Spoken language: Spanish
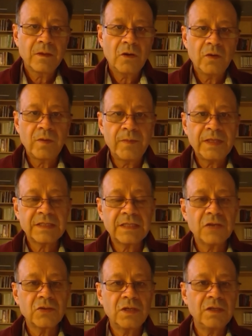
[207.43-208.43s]
Obviamente
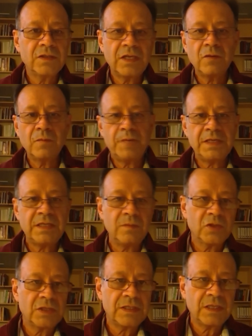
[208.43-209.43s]
Estados Unidos tiene un
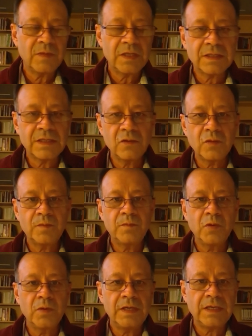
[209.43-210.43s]
pésimo sistema de salud
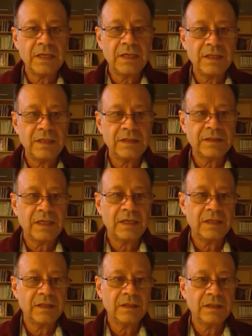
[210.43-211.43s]
pública y
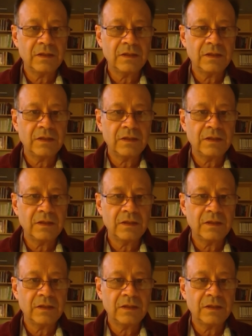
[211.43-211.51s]
está